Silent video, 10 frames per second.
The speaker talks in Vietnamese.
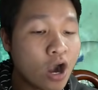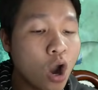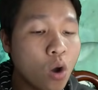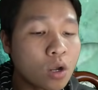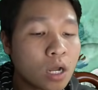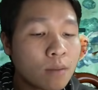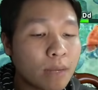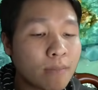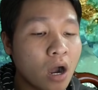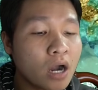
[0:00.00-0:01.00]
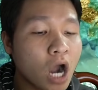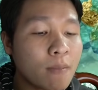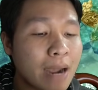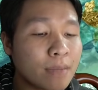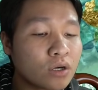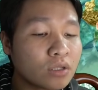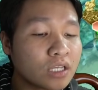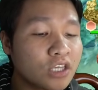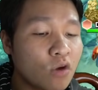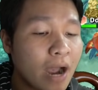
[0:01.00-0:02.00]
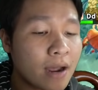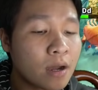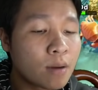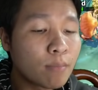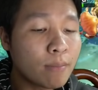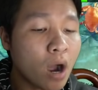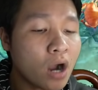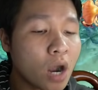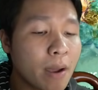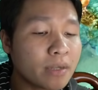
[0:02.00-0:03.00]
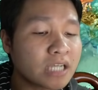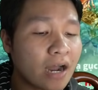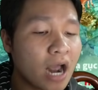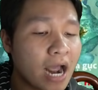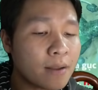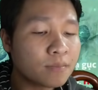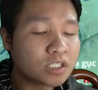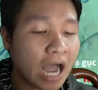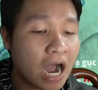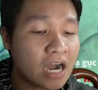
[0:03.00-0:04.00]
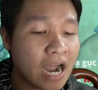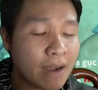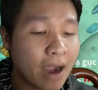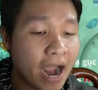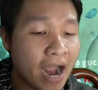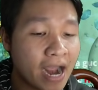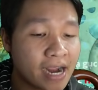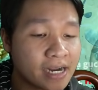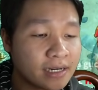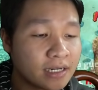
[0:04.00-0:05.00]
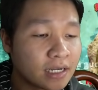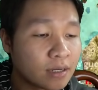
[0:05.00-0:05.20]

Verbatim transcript: đánh nó luôn mình bự hơn nó mà mình có được chiêu mà mình bự hơn nó mà mình sợ nó hả sợ hả bạn